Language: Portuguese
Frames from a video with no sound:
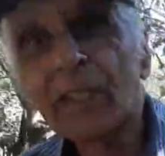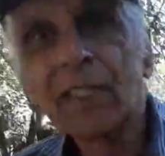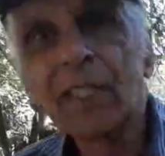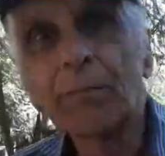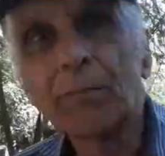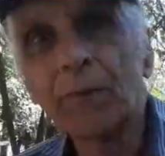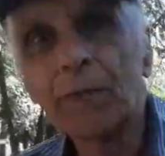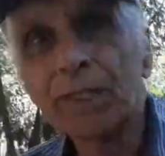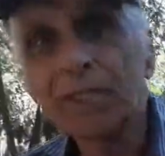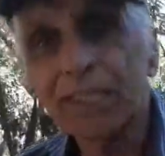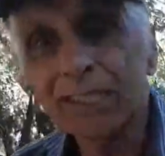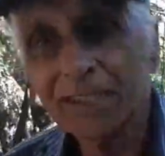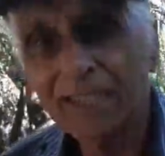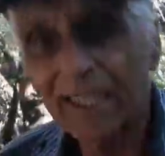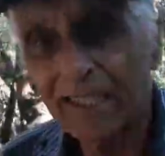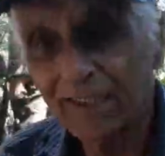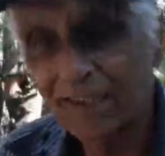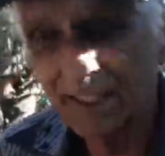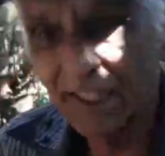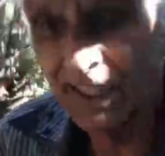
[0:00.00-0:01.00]
Depois
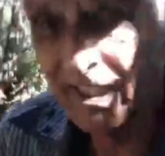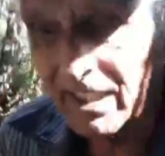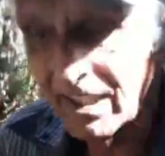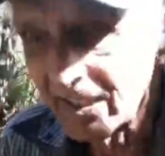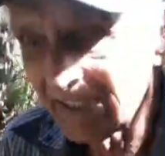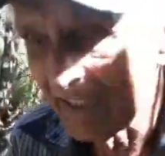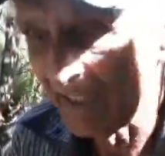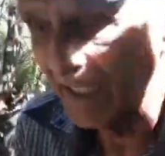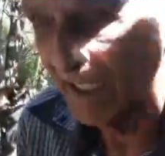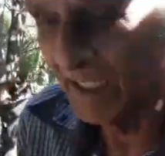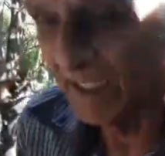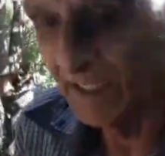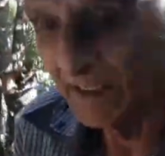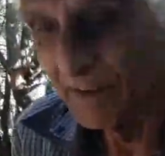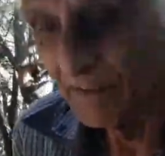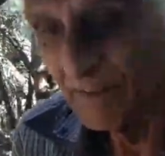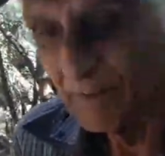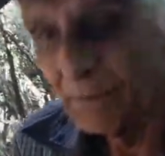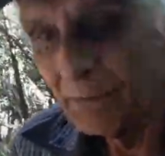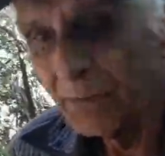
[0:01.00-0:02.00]
essa trilha aqui,
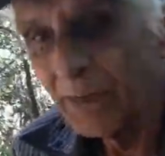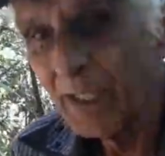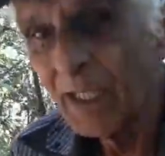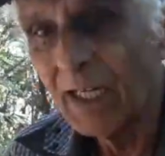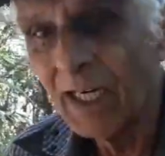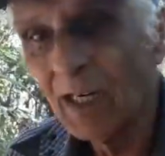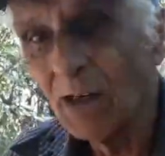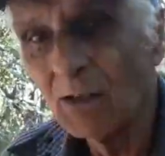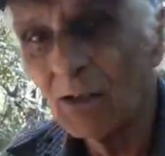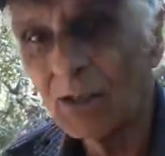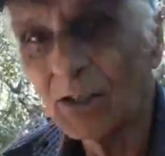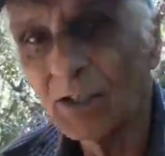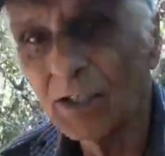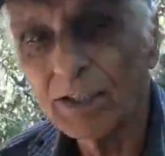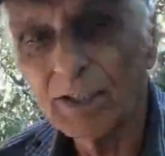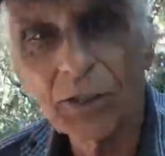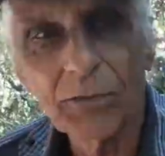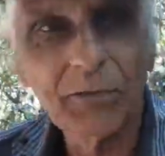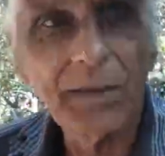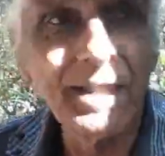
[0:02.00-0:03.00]
onde nós
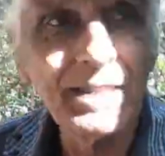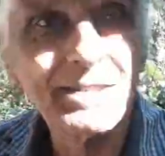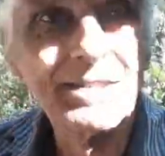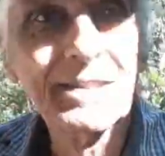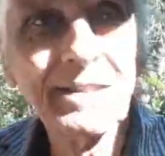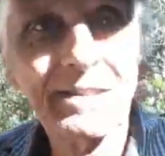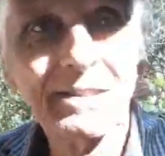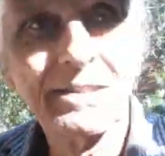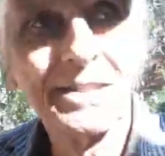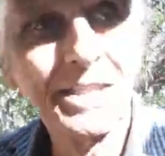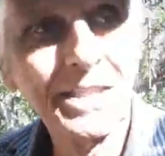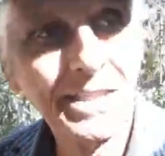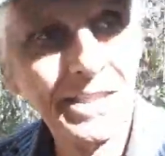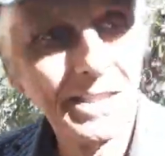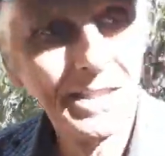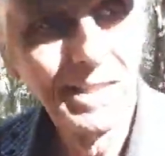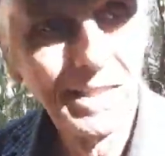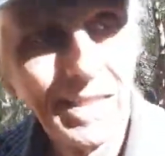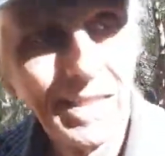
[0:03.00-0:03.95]
estamos passando aqui,